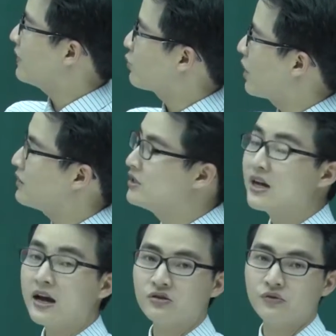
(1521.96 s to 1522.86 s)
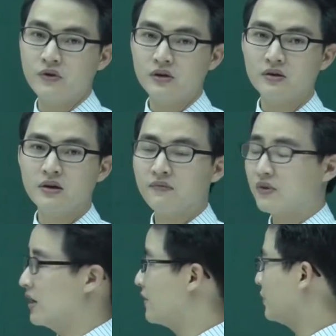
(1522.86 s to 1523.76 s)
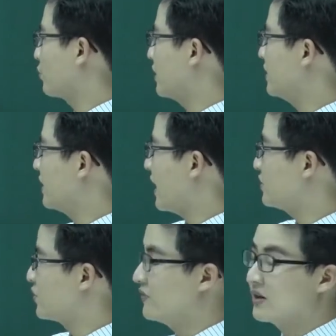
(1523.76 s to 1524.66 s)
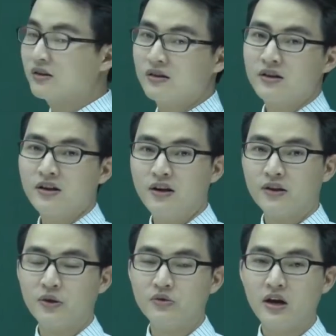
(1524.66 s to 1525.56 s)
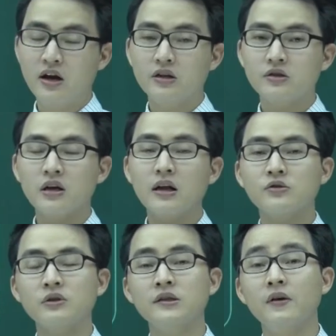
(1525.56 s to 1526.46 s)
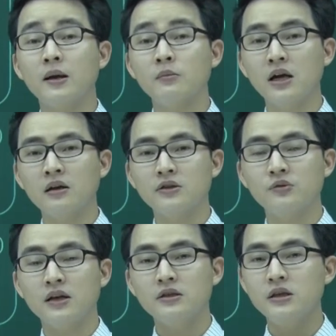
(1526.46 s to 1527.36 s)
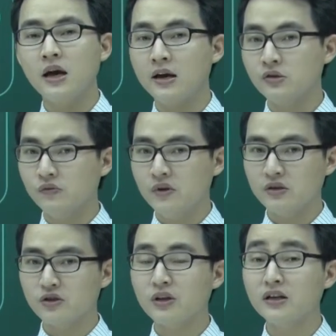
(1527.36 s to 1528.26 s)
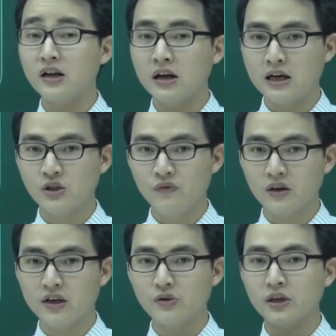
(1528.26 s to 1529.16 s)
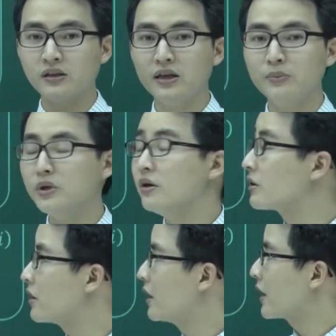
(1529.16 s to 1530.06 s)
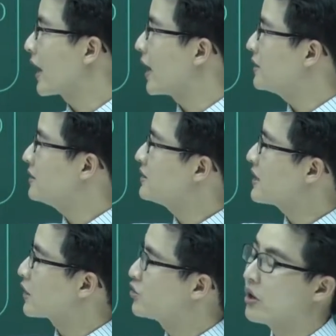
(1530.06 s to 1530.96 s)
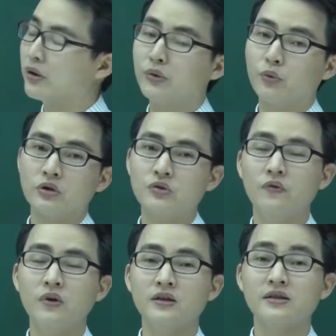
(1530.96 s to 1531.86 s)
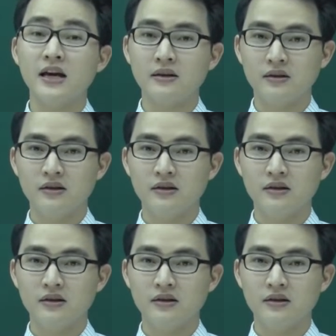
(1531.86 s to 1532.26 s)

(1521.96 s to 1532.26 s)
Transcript: là phép toán chia hai số phức và đây là phép toán nhân hai số phức, được chưa? Tức là chúng ta sẽ phải làm động tác là chúng ta chia hai số phức, chúng ta nhân hai số phức để chúng ta tìm được cái dạng chuẩn của số phức z.